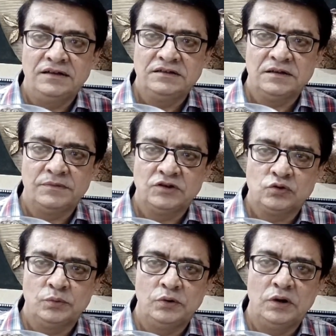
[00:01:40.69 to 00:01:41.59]
आधी
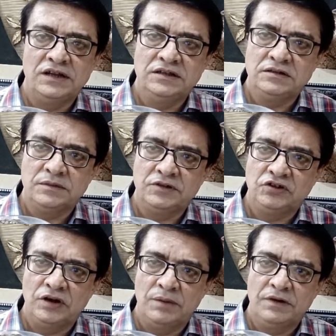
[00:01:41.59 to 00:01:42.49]
चम्मच सुबह आधी
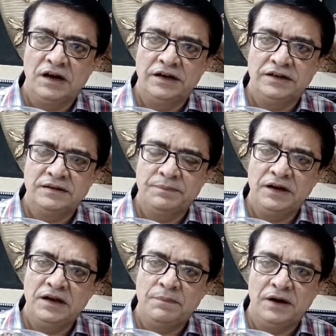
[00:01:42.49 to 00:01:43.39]
चम्मच शाम खाने से
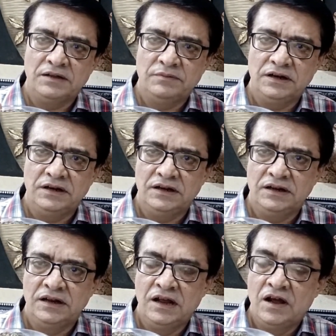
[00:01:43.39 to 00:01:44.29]
पहले या बाद में ले
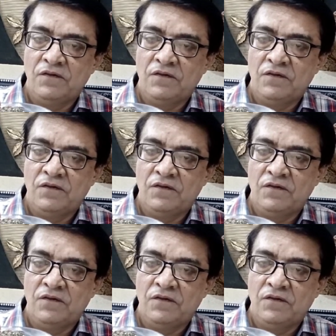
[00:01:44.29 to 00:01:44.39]
लें